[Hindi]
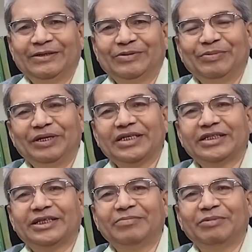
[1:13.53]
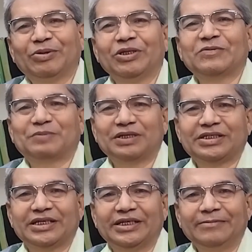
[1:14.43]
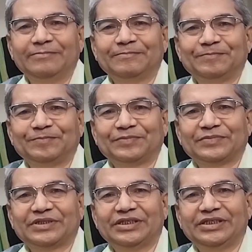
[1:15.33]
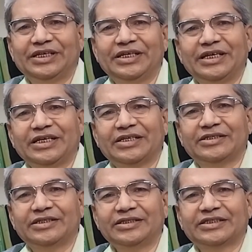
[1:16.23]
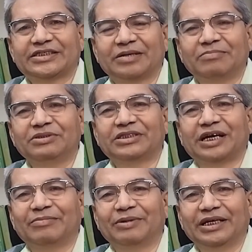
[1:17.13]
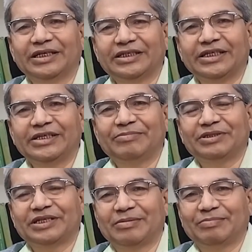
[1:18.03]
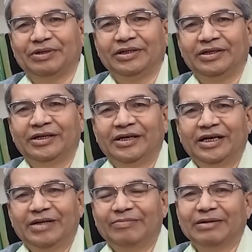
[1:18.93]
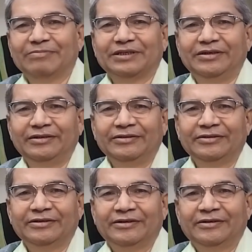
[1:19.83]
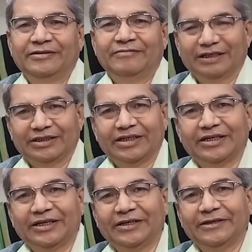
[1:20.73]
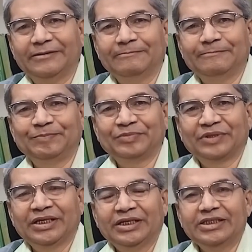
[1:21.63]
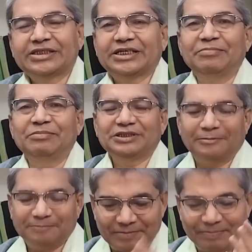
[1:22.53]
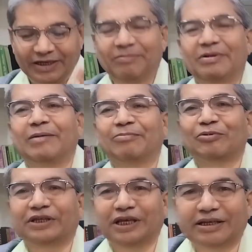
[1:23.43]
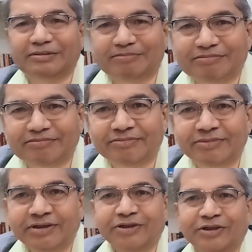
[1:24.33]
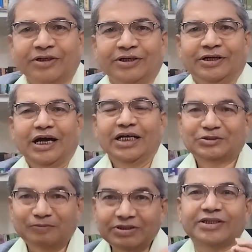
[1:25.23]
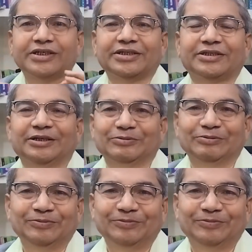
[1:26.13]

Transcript: तो मेरा कथन बिल्कुल स्पष्ट है कि ये एक समसामयिकी विषय पर हम आपसे वार्ता करेंगे इस क्रम में सबसे पहले मैं आपको ये आश्वस्त करता हूं